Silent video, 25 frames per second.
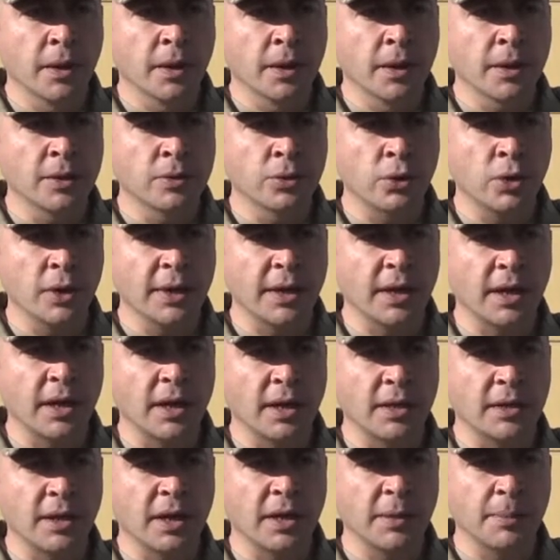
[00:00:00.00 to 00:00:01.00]
Hidrolik
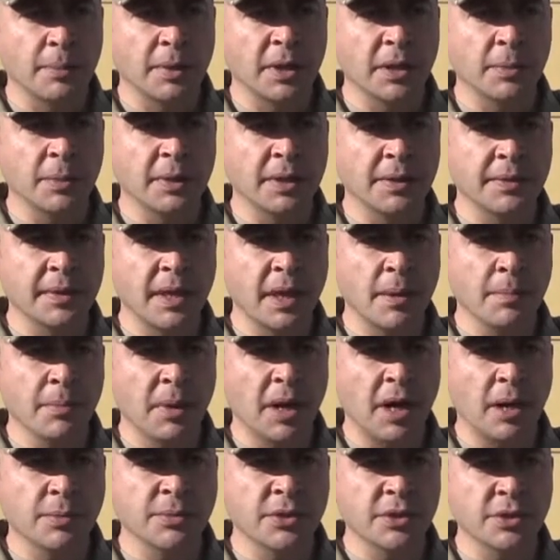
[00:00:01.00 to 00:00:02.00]
ayaklar birbirinden
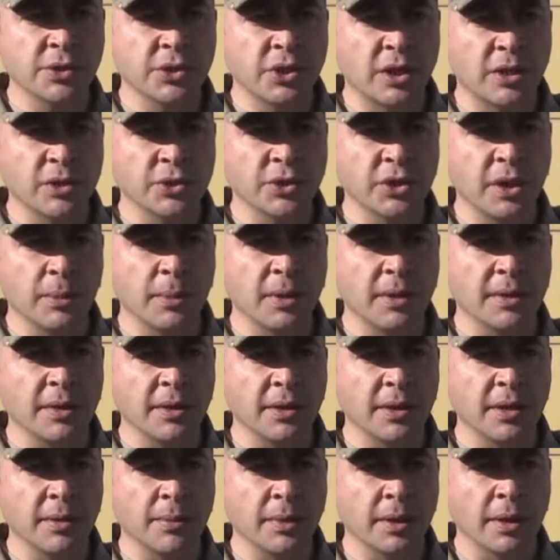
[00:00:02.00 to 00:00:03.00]
bağımsız
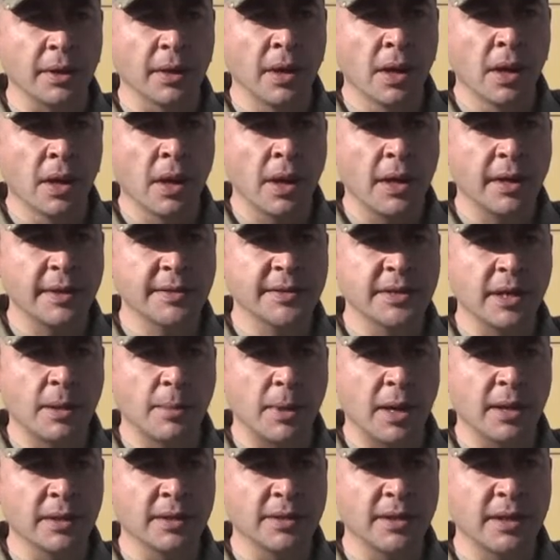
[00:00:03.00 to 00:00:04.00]
çalışabildiği gibi eş
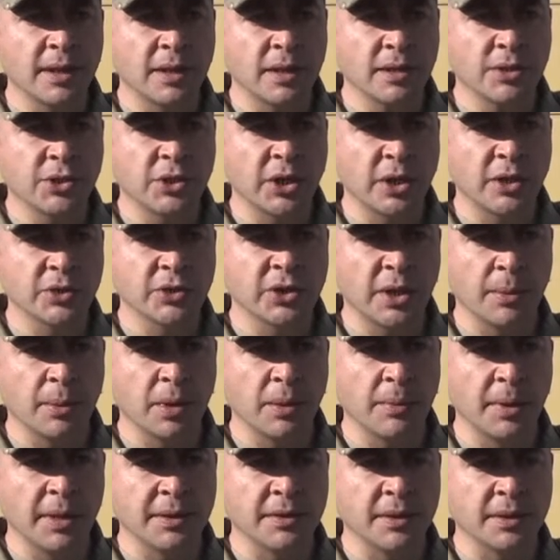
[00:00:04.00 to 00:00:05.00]
zamanlı da
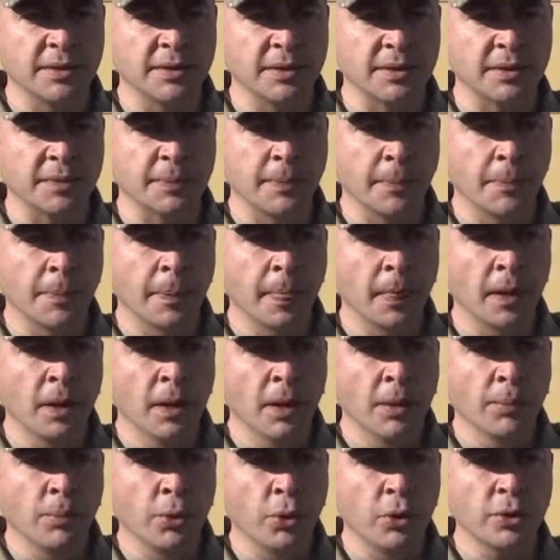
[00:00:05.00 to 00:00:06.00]
çalışabilmektedir.
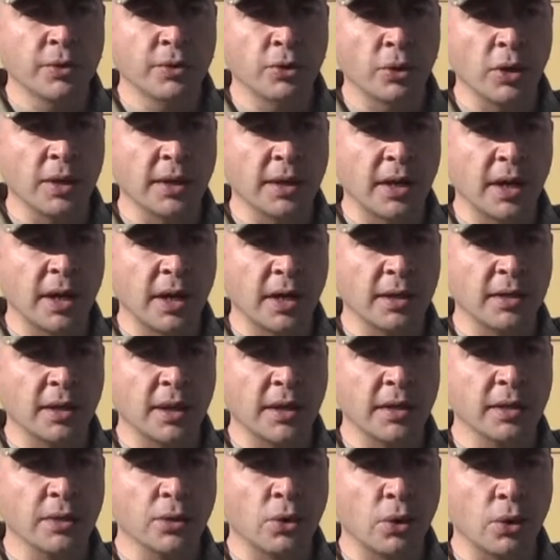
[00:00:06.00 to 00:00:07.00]
Bu hidrolik
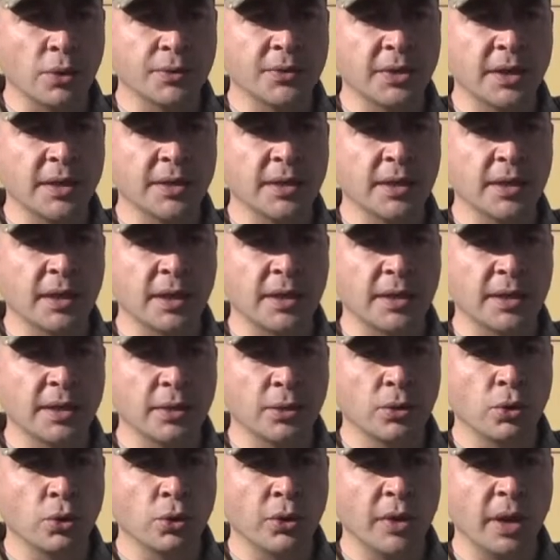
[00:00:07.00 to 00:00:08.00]
ayaklar konteynerların
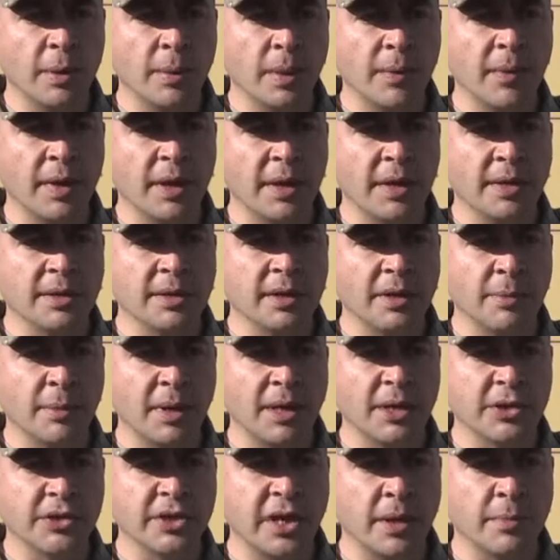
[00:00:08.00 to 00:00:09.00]
yükleme ve
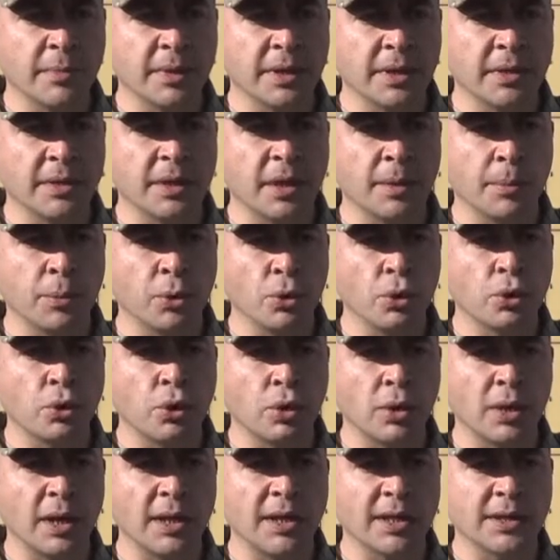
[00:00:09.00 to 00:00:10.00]
indirme işlemlerinde büyük
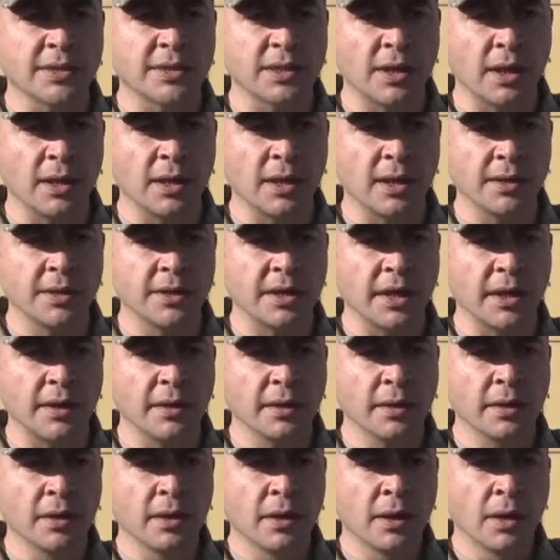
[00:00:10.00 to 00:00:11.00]
kolaylık sağlarken
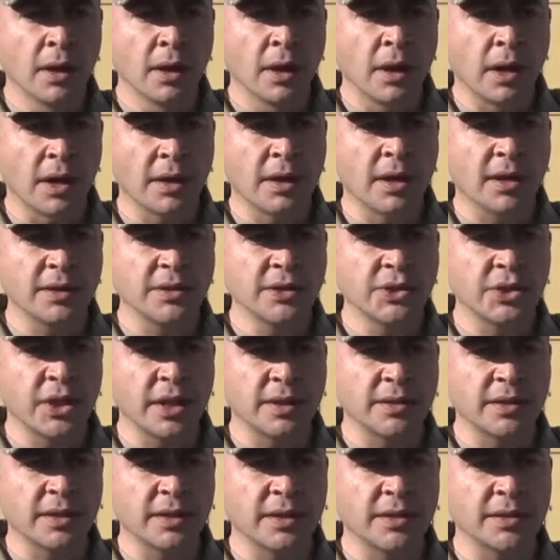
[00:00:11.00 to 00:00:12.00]
arazi
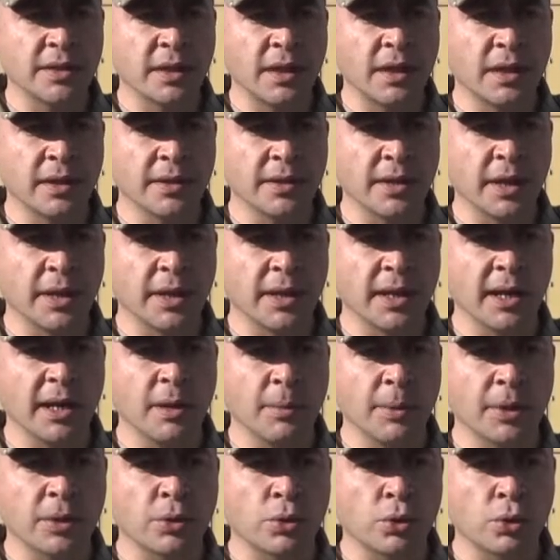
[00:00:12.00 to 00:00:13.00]
şartlarında
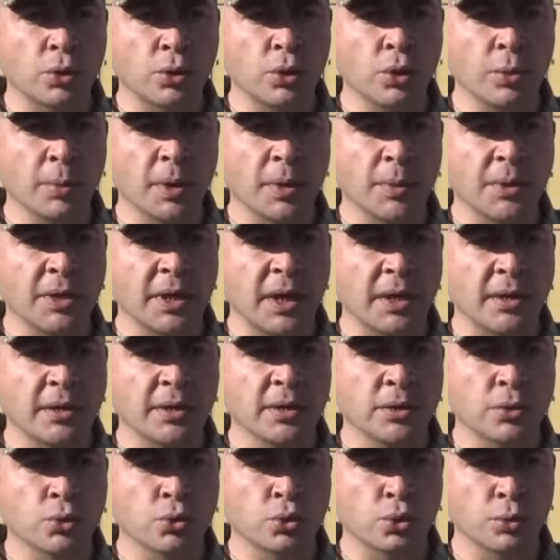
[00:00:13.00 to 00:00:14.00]
dengeli bir kurulum
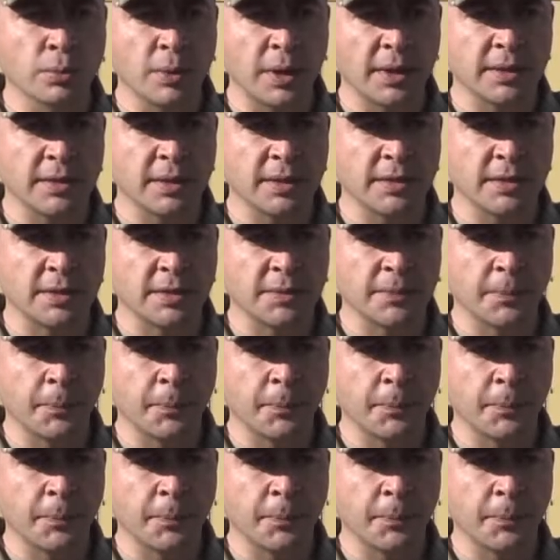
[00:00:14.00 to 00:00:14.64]
imkanı sunmaktadır.